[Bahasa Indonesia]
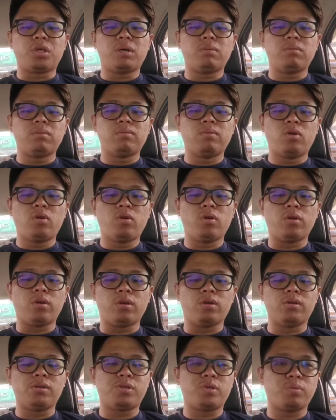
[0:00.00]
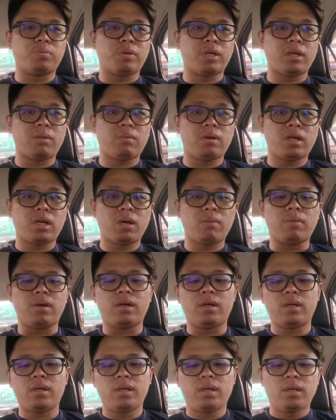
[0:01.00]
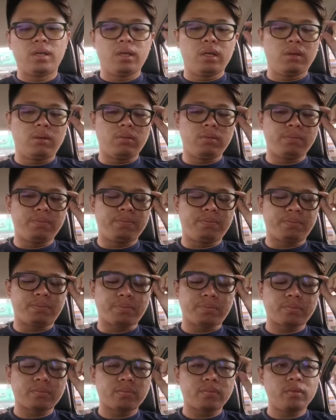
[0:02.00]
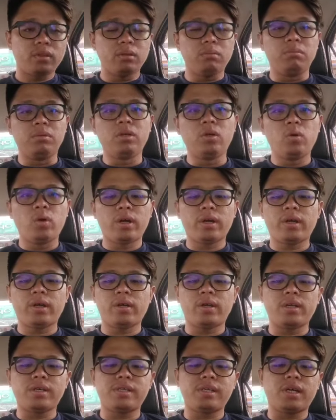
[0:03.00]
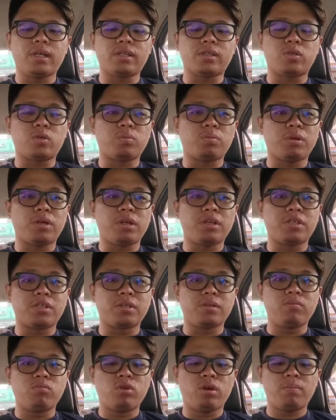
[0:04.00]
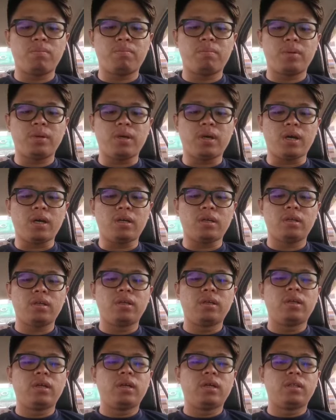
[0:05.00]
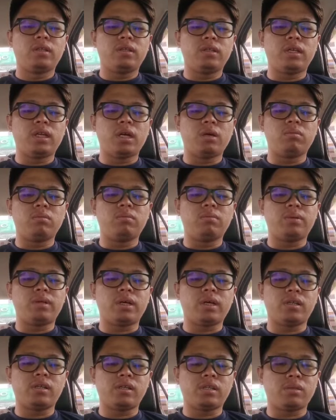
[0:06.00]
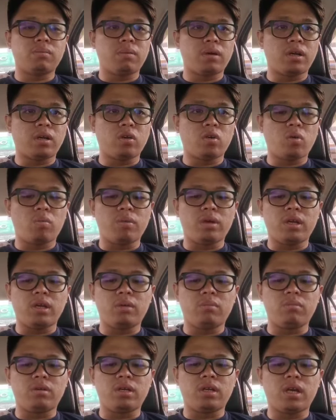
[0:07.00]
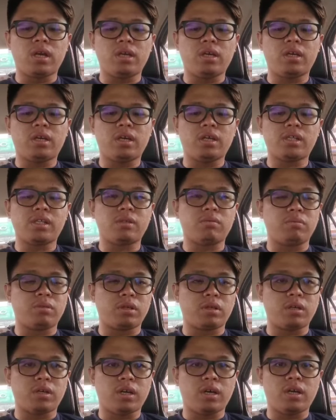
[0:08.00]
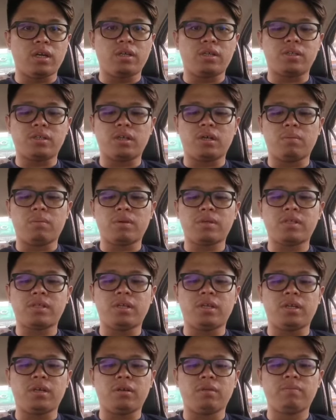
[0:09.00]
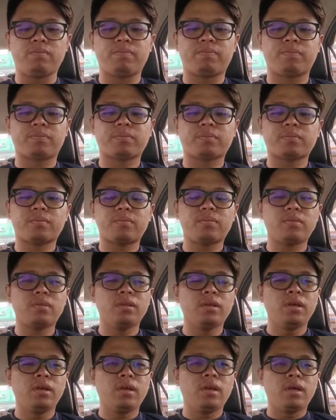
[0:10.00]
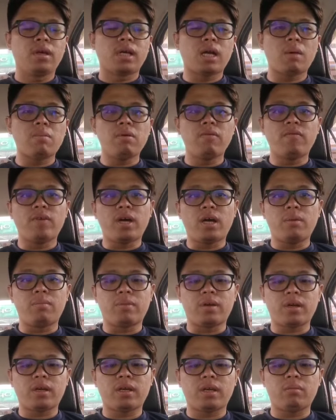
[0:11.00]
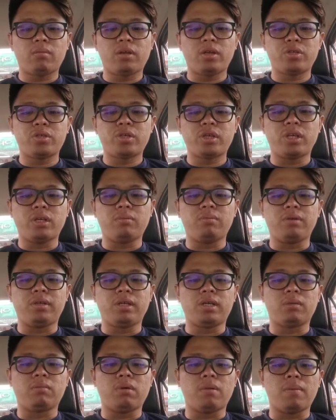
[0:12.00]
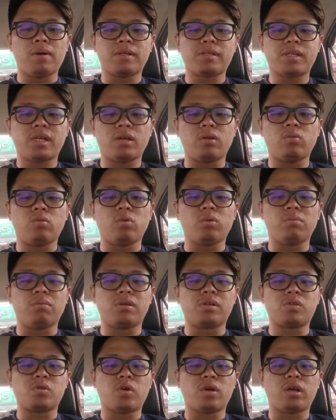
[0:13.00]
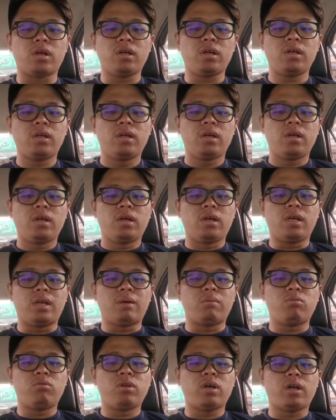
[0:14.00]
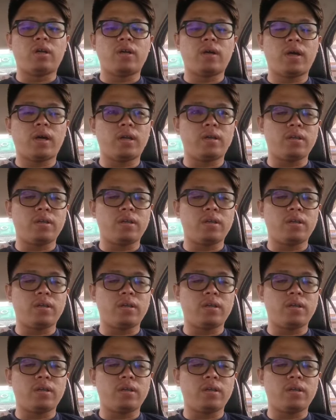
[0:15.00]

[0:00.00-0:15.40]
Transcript: juga memohon supaya mahkamah mengeluarkan nasihat supaya semua pihak tidak memberikan sebarang komen mengenai kes berkenaan selepas ini. Kami faham rakyat Malaysia diberi kebebasan untuk bersuara, namun ada